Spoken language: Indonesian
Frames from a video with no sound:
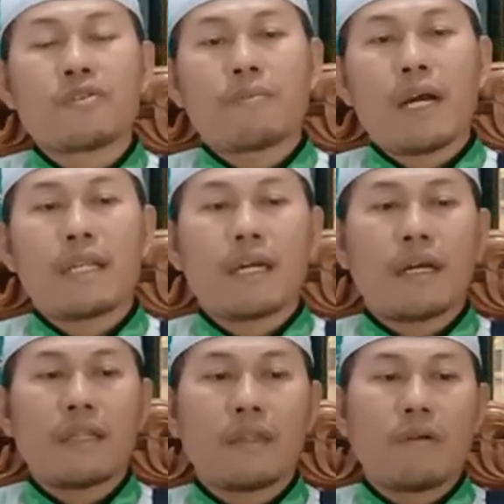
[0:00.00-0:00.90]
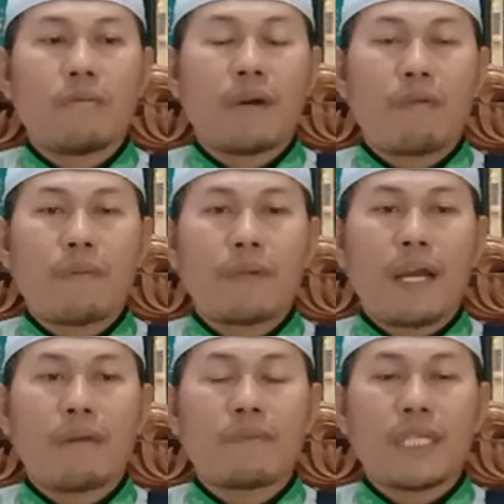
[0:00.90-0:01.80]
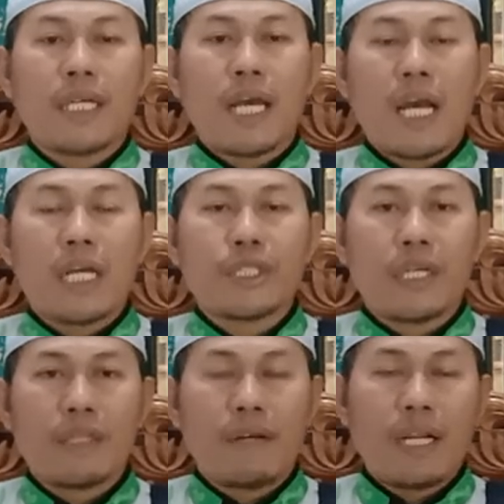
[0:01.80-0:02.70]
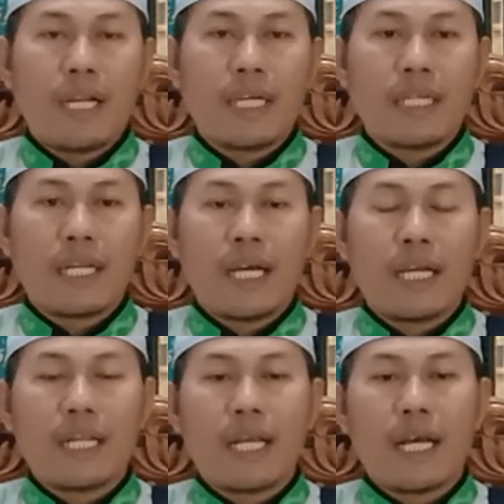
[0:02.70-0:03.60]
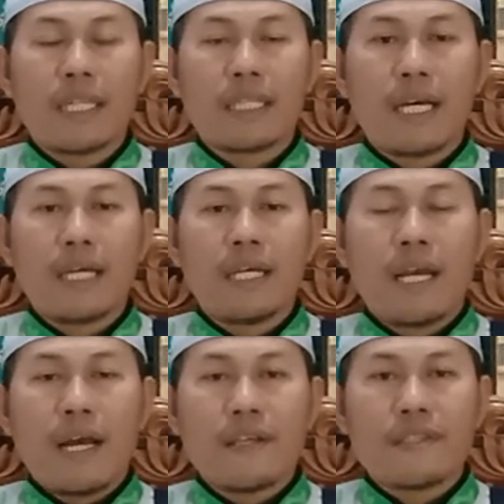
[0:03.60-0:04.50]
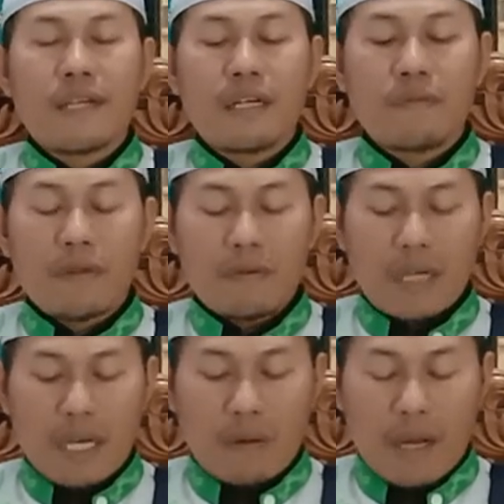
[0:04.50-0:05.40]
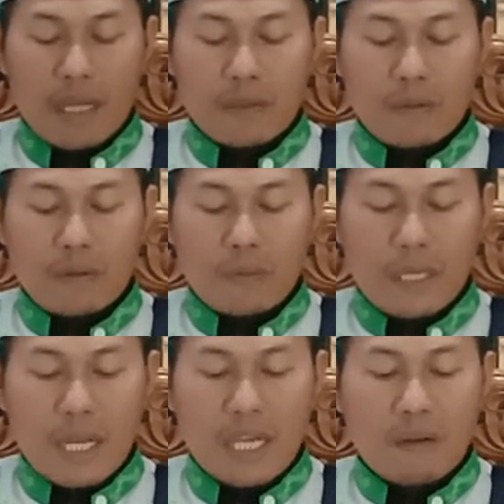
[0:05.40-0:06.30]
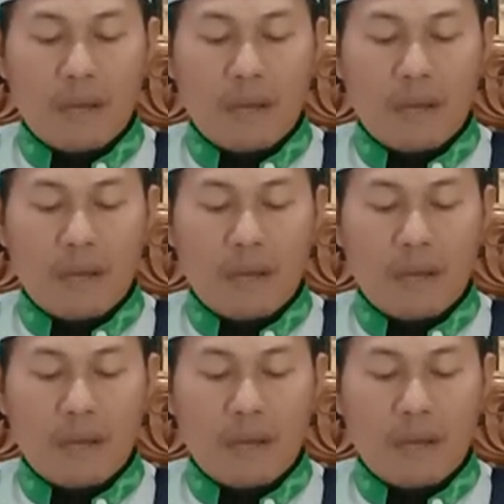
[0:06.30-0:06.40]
Subhanakallahumma wa bihamdika asyhadu an la ilaha illa anta astaghfiruka wa atubu ilaik